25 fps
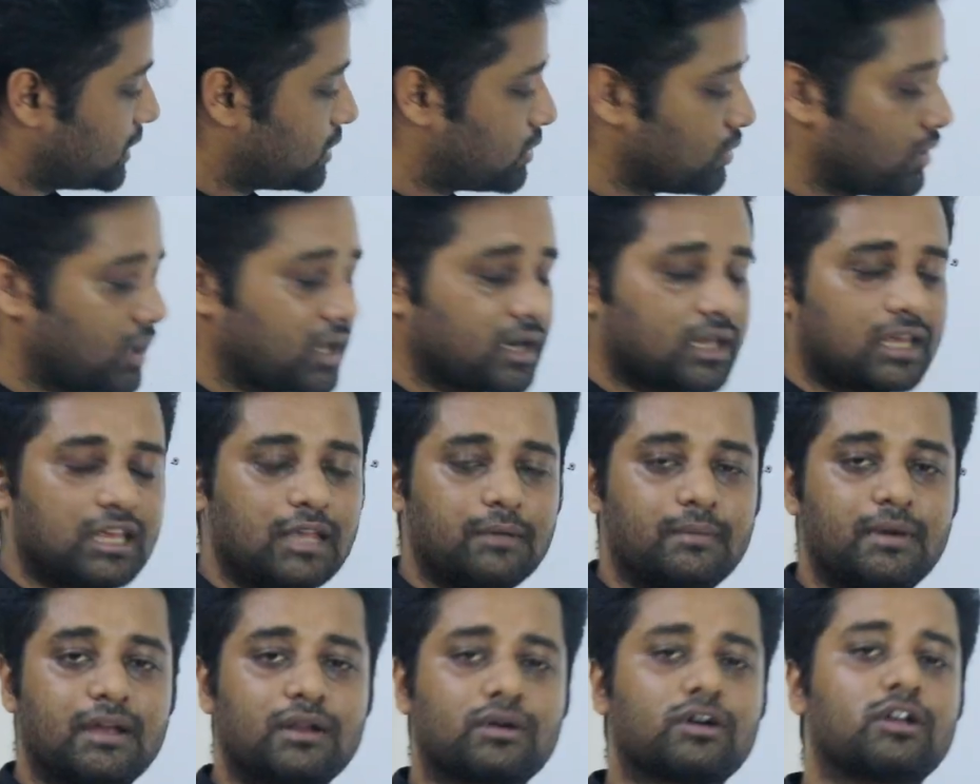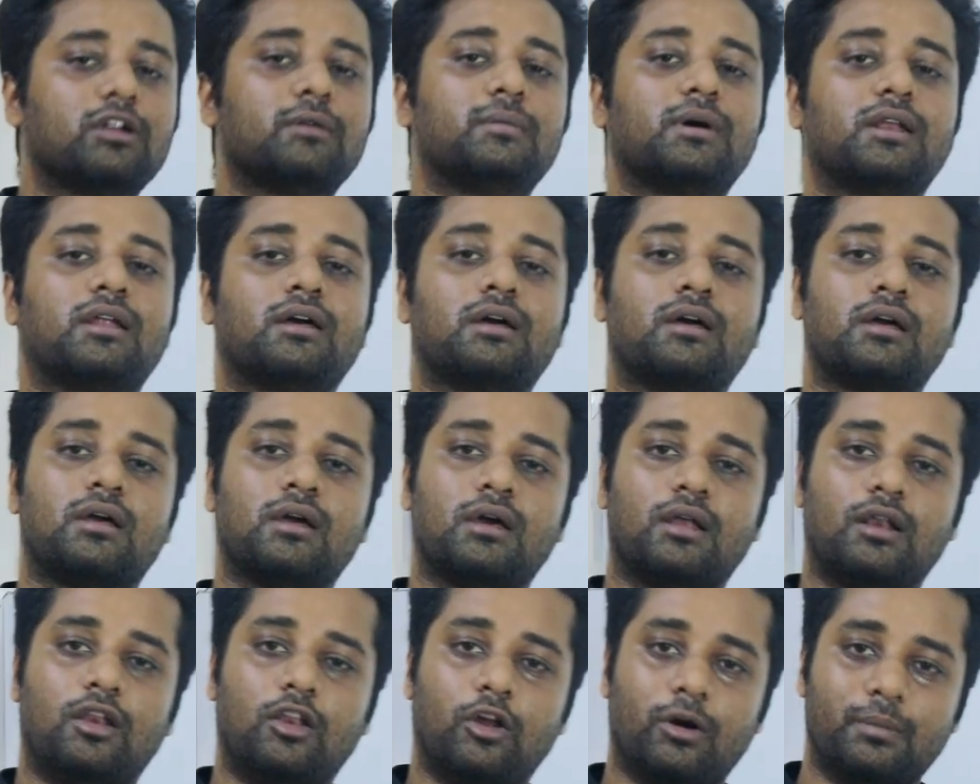ভি টু এর কি বের করো বলো
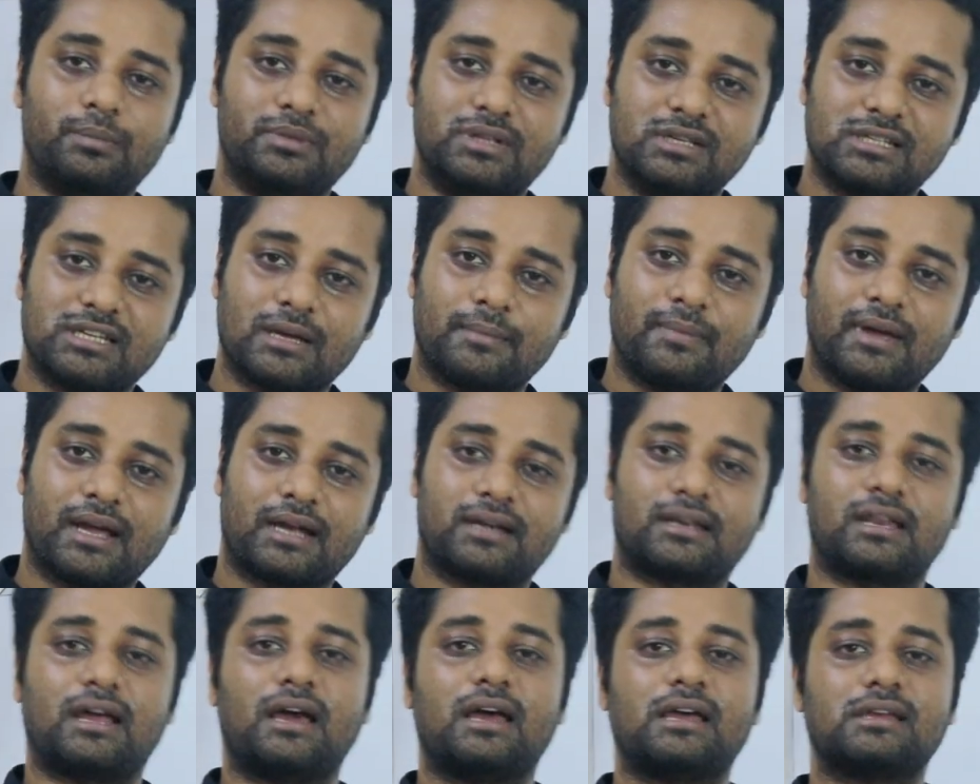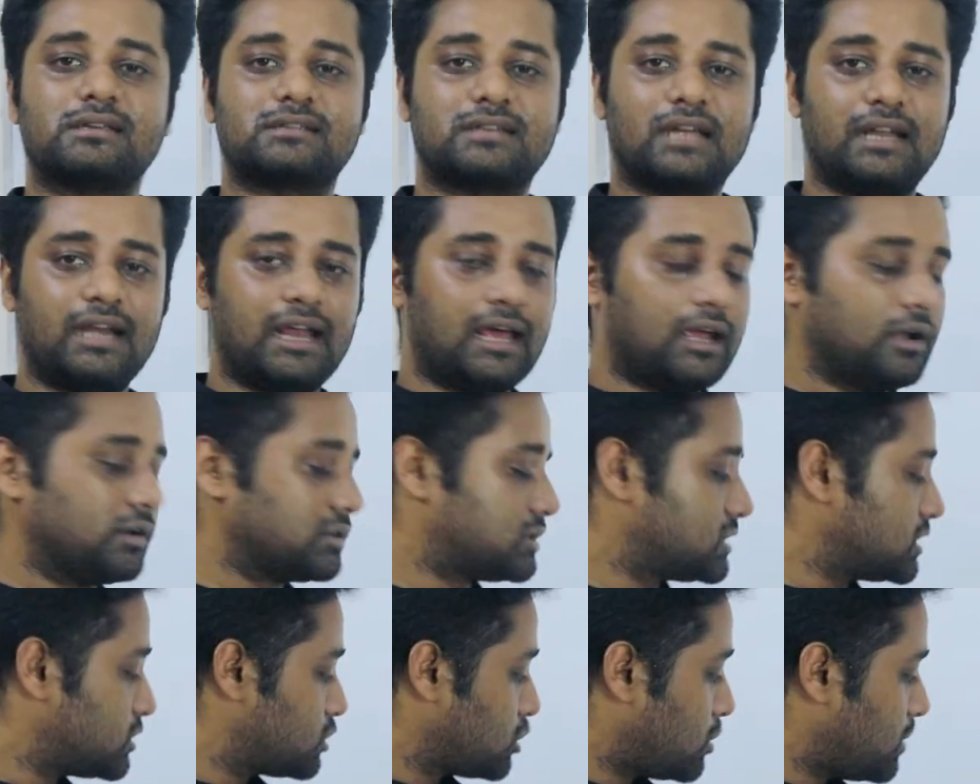লব্ধি যে বেগটা সেটাই
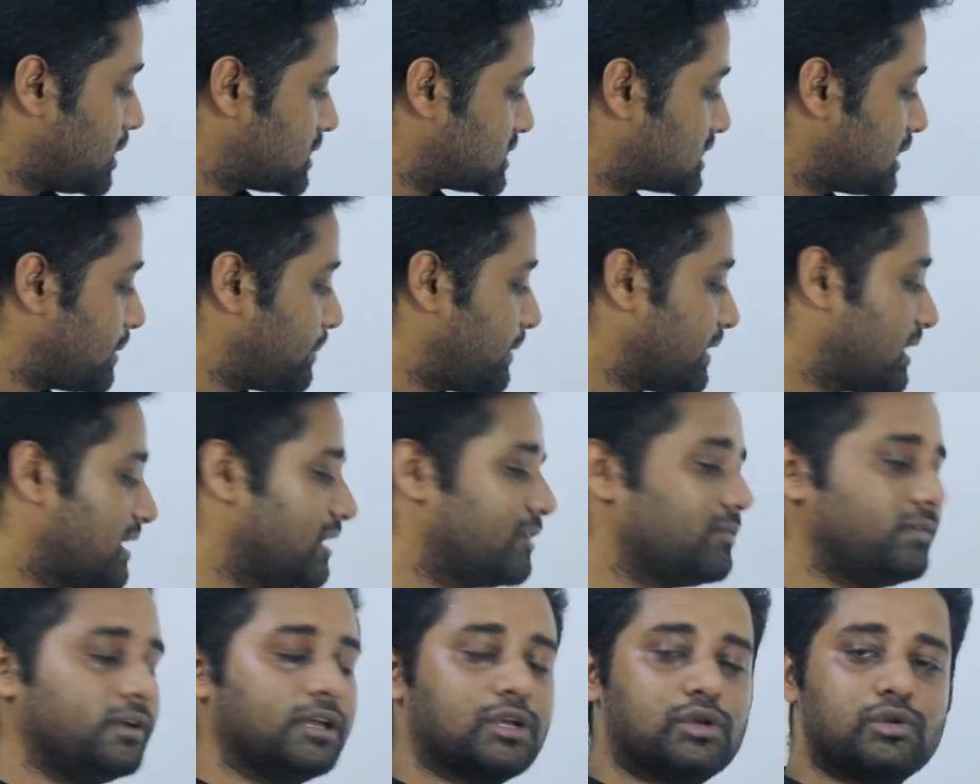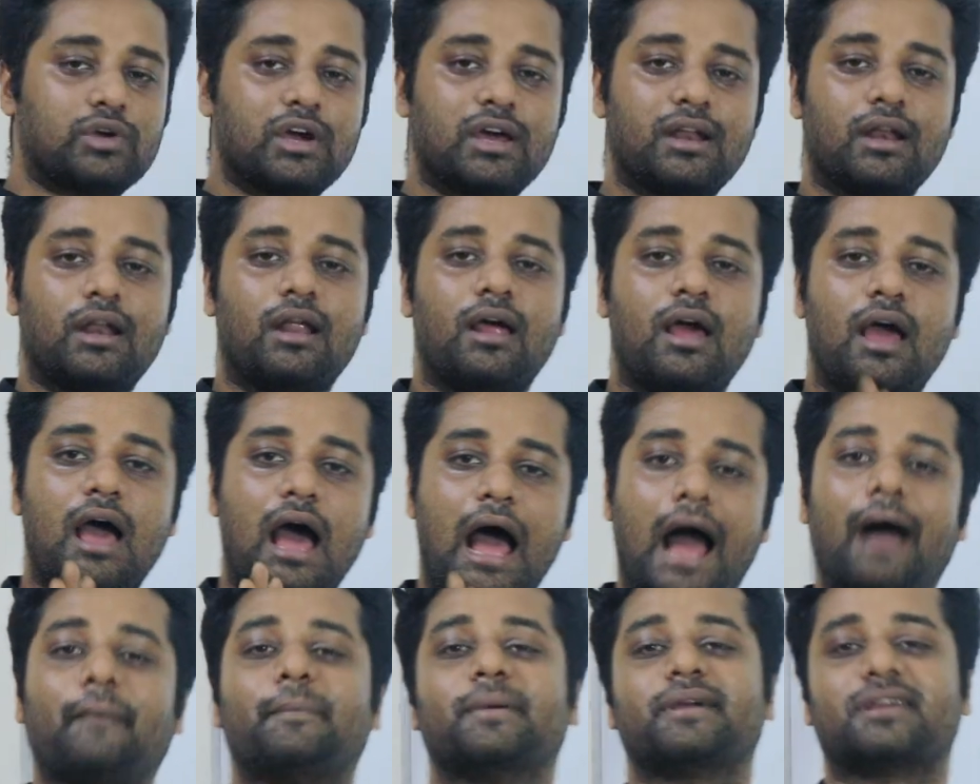হচ্ছে তোমার সাপেক্ষে ভি টু এর
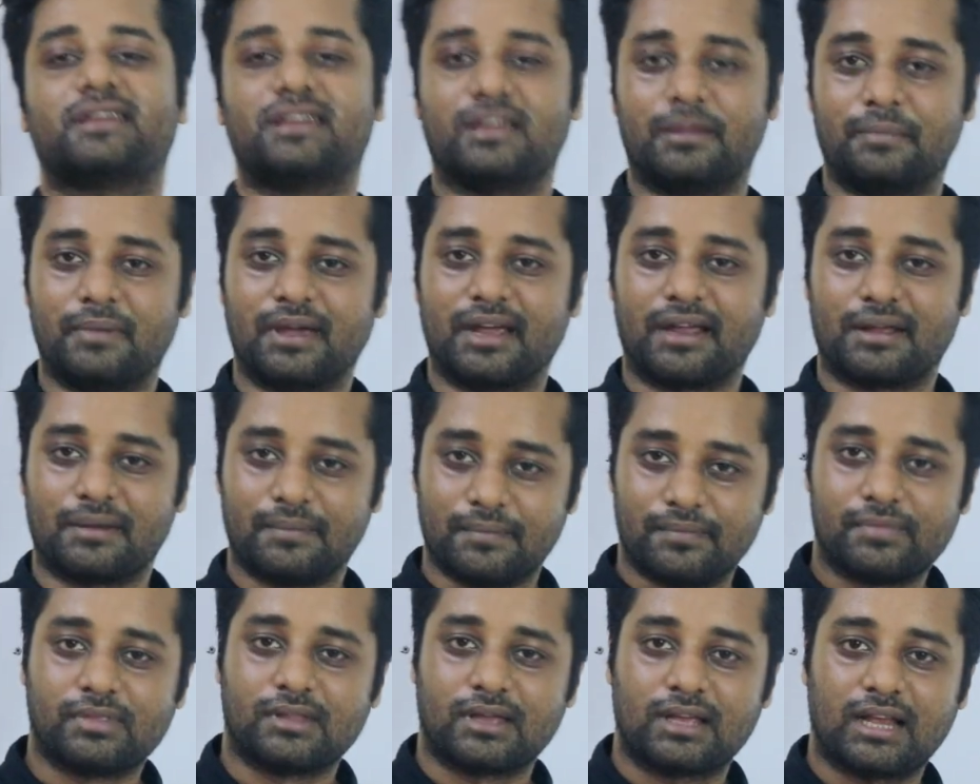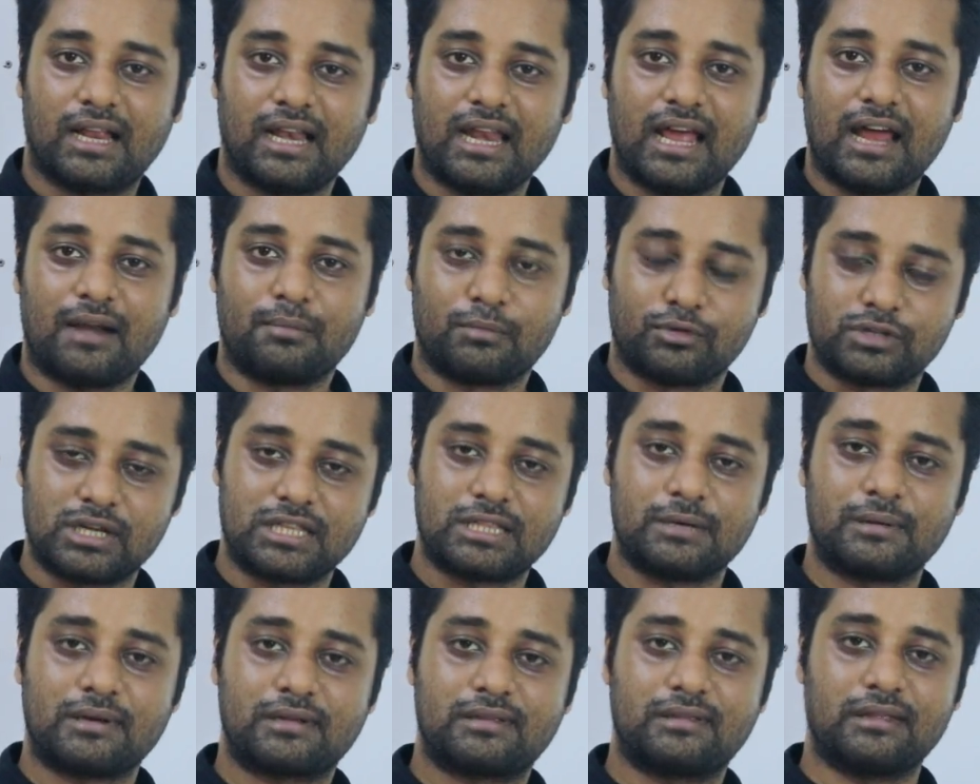আপেক্ষিক বেগ ক্লিয়ার
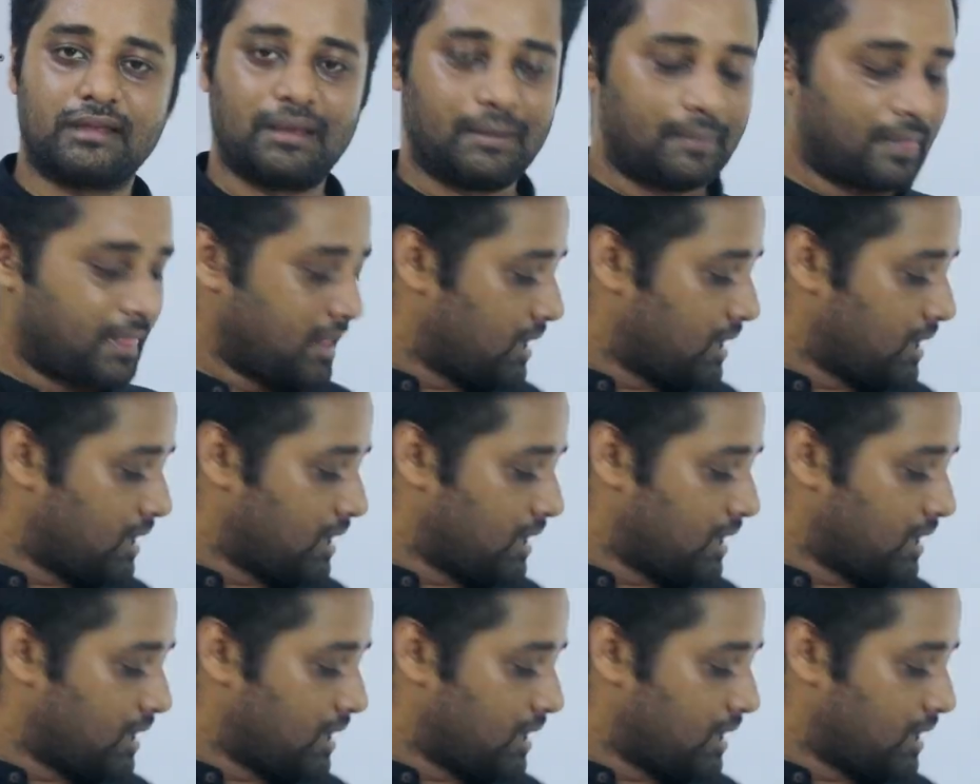বুঝতে পারছি